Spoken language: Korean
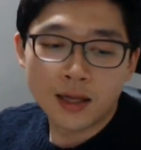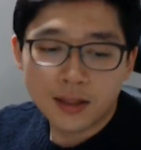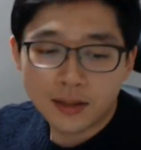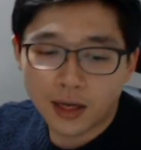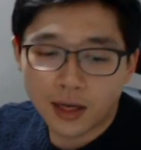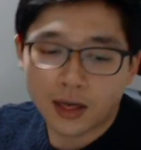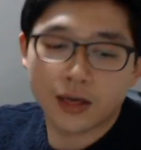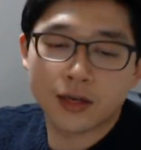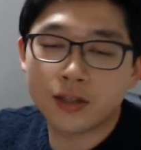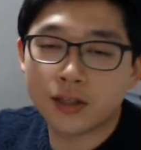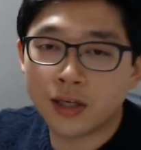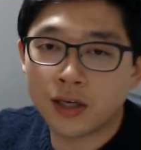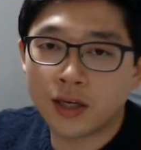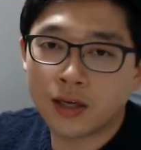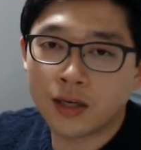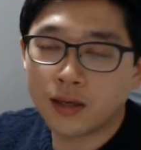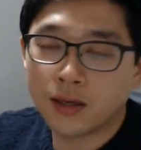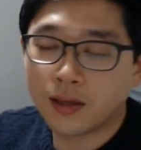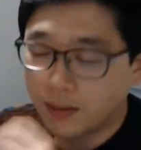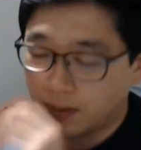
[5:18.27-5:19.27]

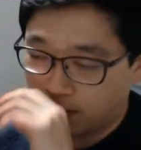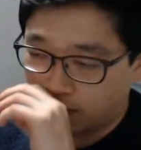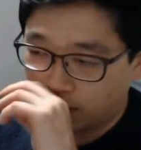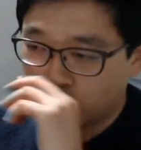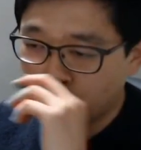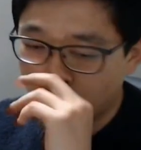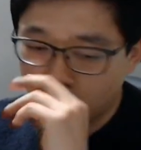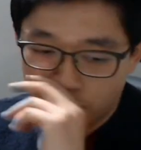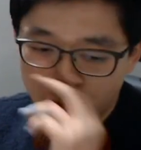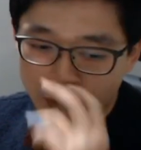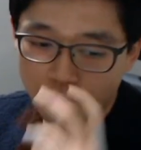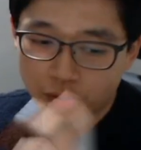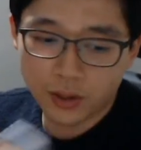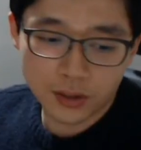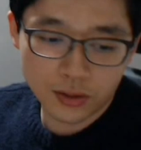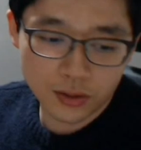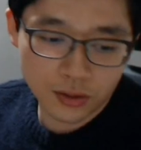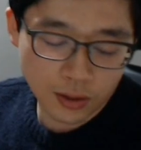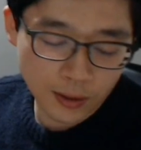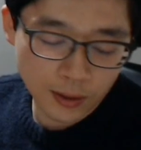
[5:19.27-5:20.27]
당연히 음, 효율이
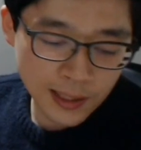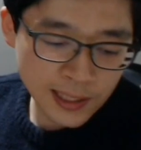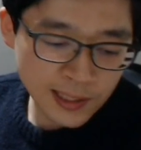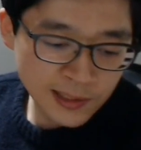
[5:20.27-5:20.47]
좋겠죠.